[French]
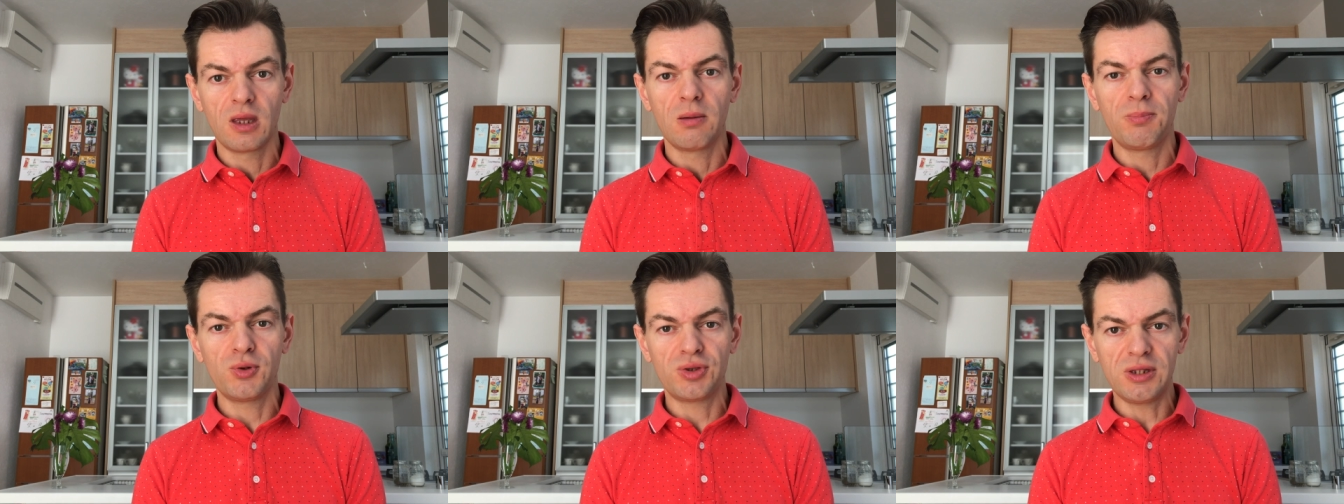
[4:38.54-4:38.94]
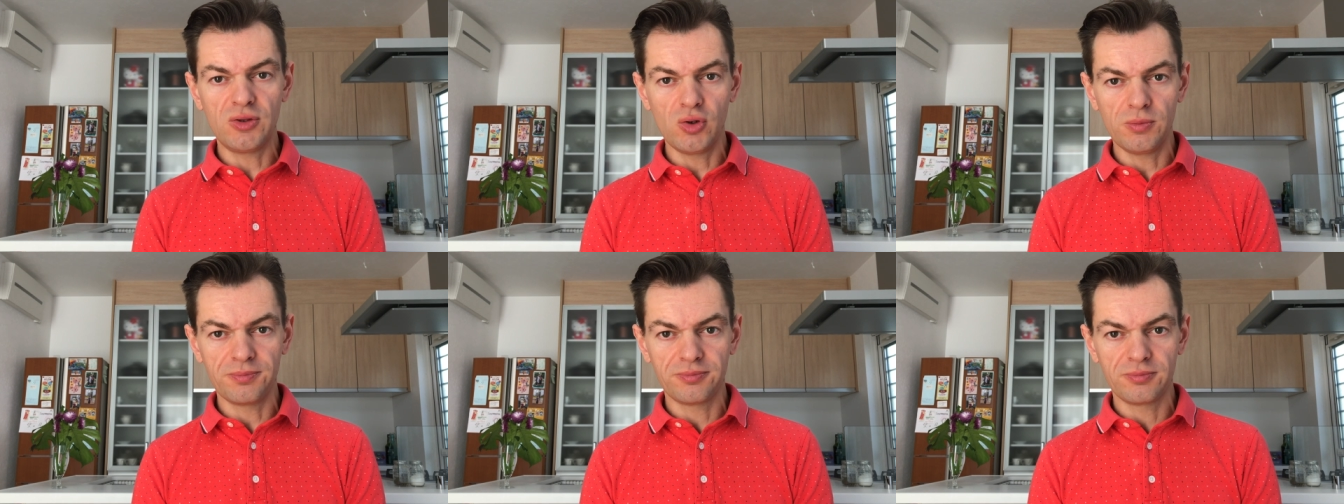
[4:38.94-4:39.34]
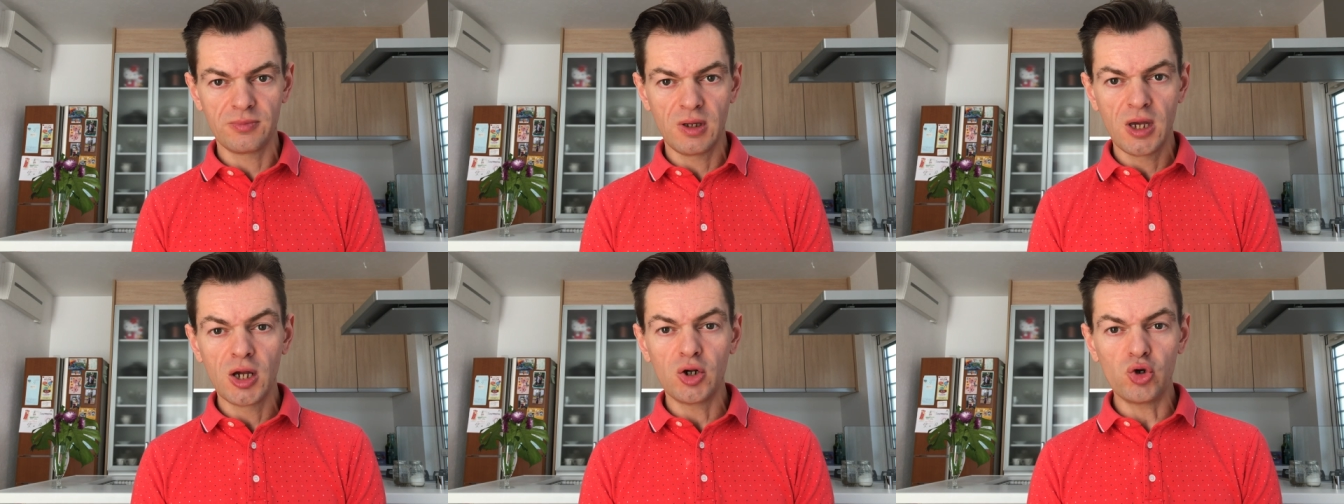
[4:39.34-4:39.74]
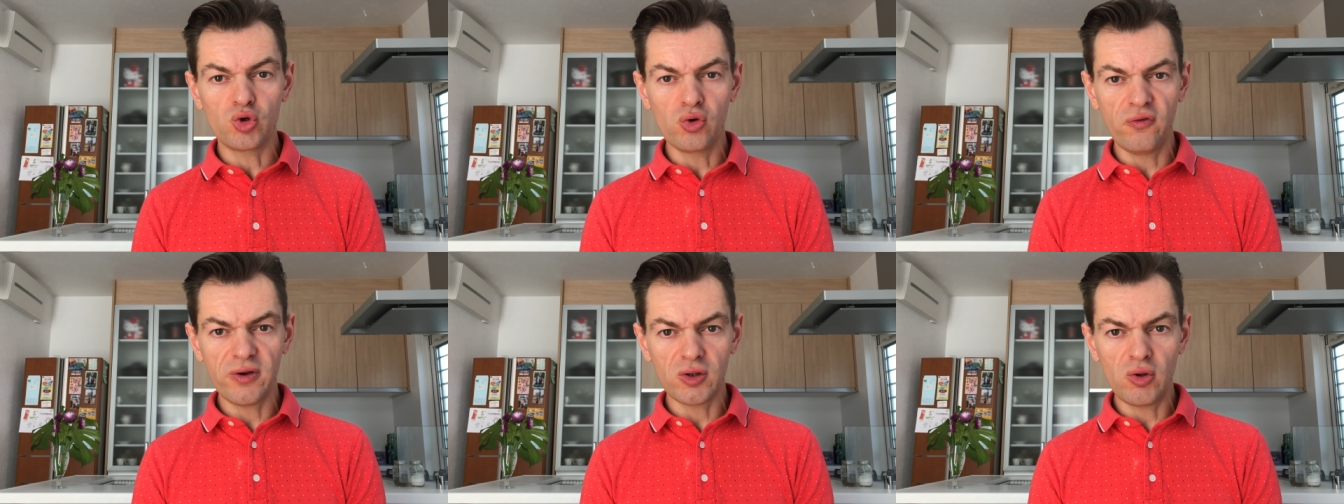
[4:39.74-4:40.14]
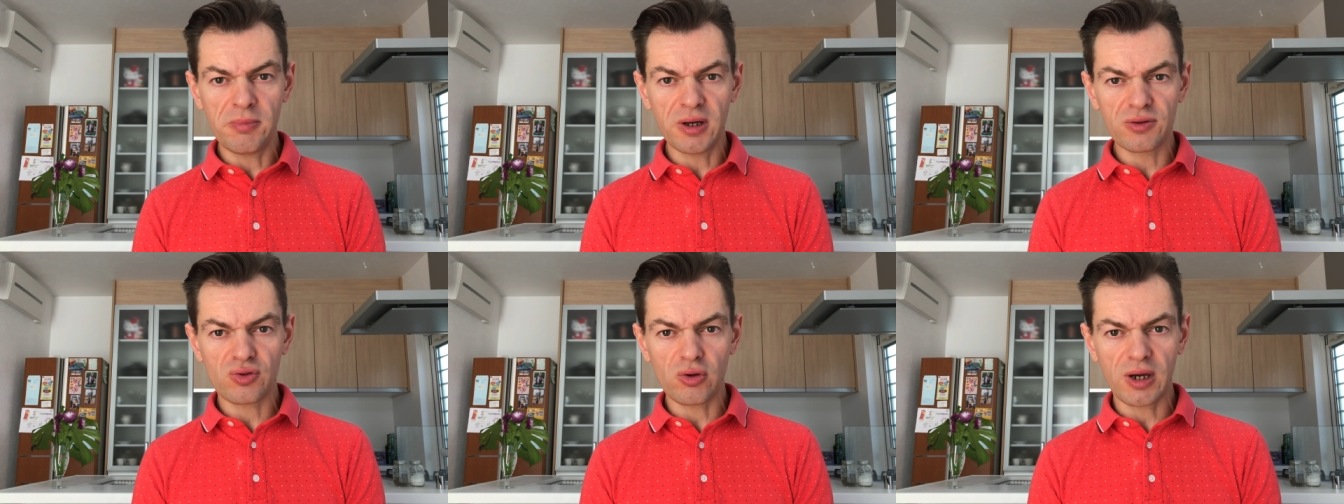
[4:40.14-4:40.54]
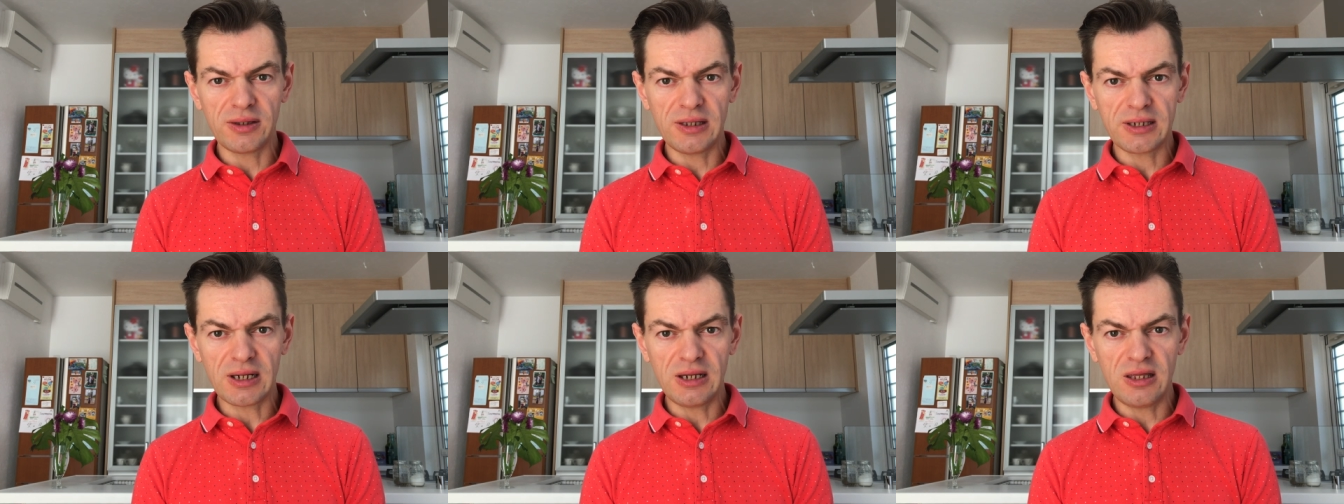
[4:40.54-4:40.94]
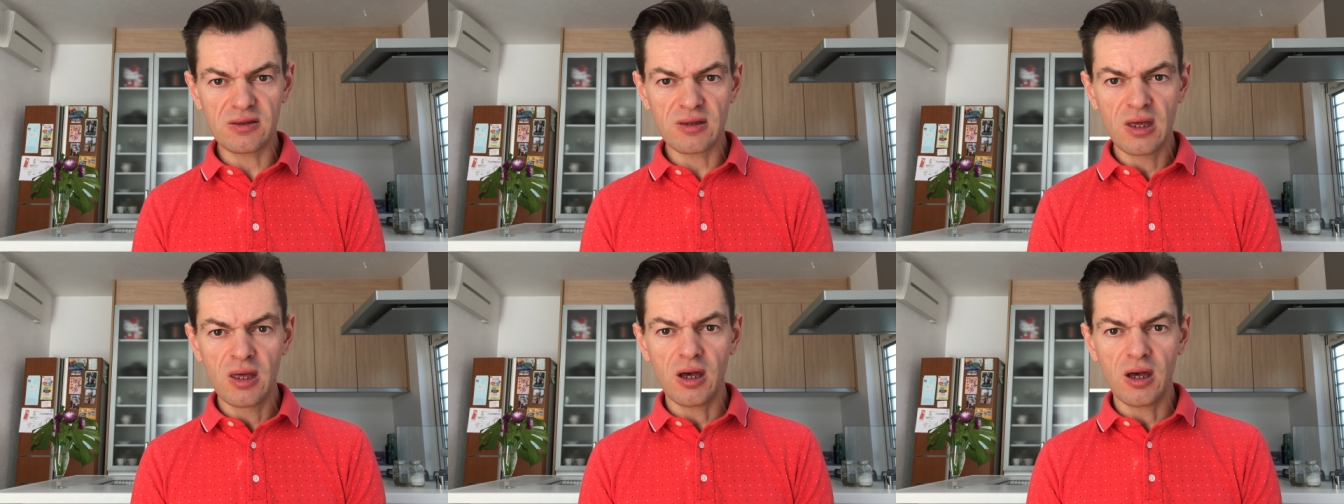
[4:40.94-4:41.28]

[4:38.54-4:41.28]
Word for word: Petit 2. Le gouvernement se radicalise